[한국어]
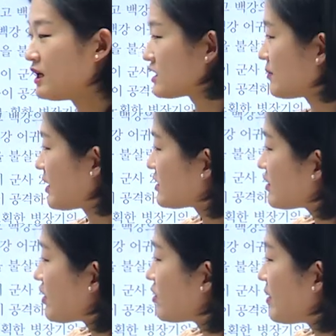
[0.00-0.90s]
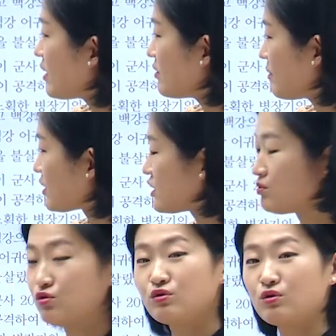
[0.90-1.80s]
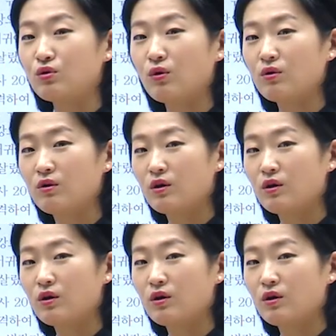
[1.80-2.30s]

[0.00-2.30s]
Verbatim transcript: 자, 백제 멸망, 백제 부흥운동,